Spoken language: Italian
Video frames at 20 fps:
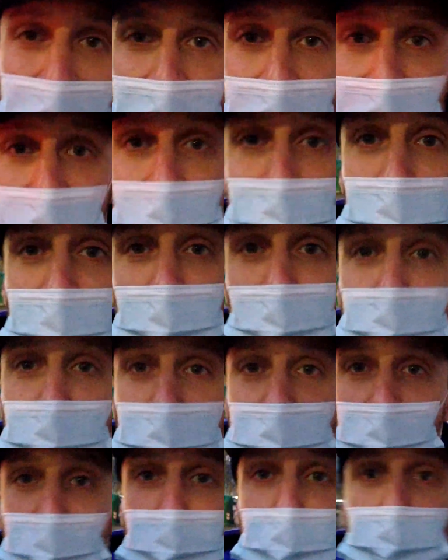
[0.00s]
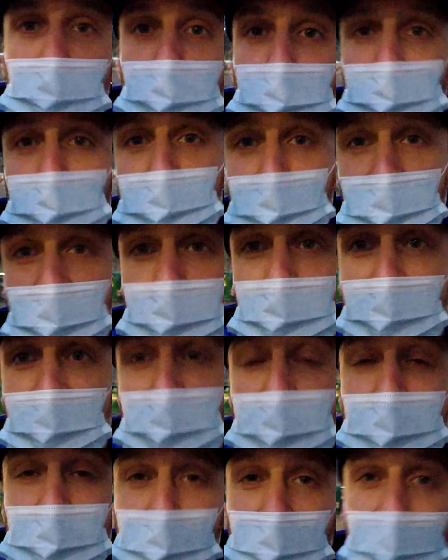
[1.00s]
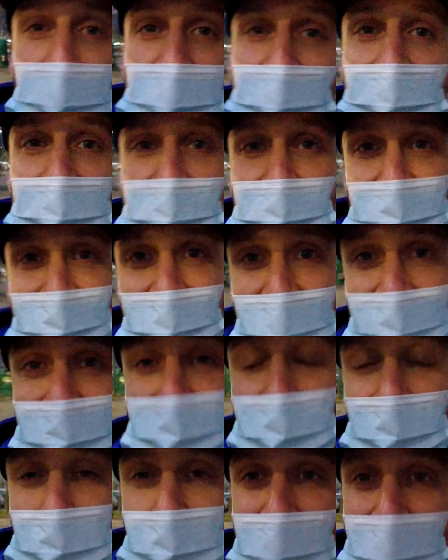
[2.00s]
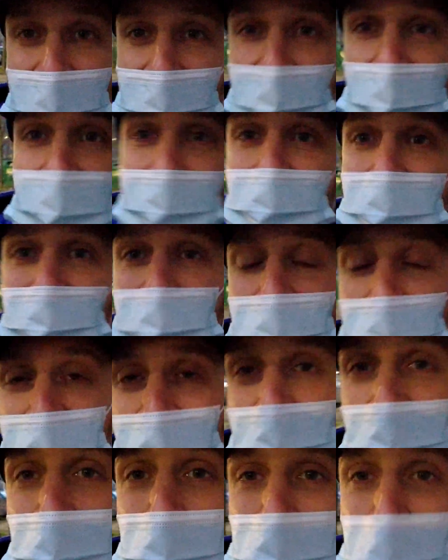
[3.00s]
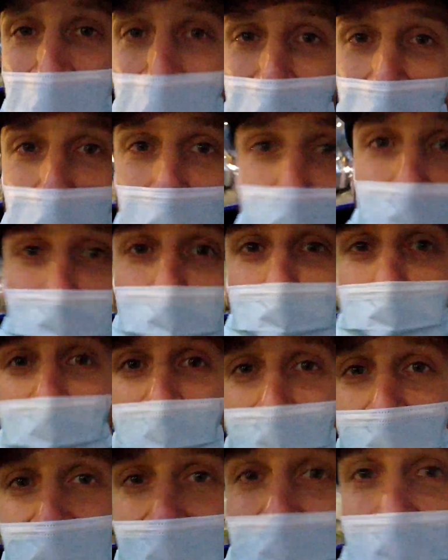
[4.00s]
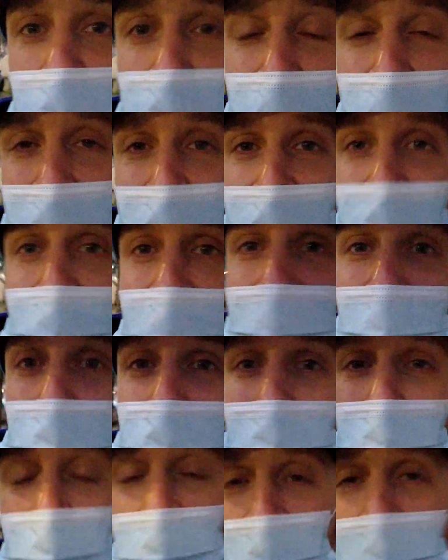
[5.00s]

nel modo più tranquillo possibile, visto anche l'annata tremenda che questo 2020 ci ha regalato.